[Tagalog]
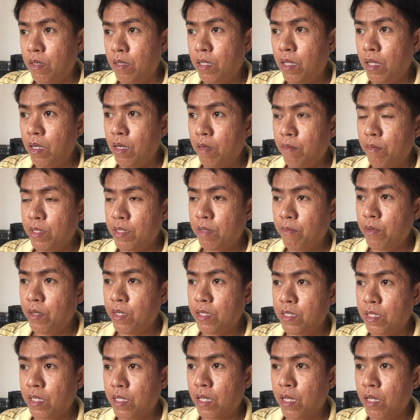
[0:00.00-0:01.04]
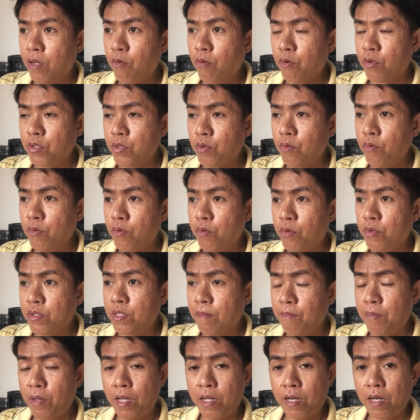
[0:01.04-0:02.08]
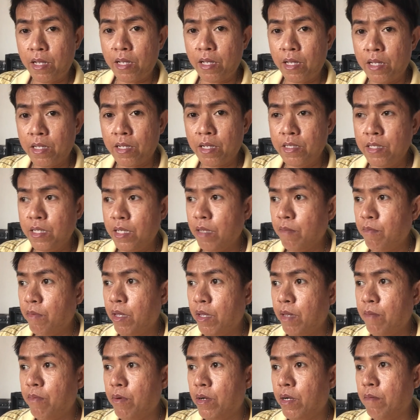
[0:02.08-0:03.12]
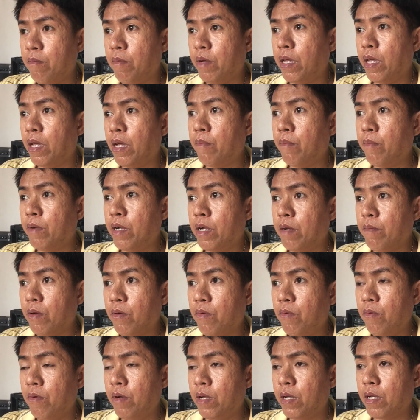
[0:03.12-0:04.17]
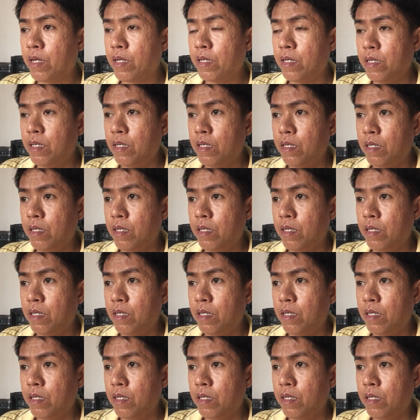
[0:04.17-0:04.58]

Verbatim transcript: hindi naman sabihin siguro, siguro sa pera yan. Kasi may iba, mayaman ang magulang.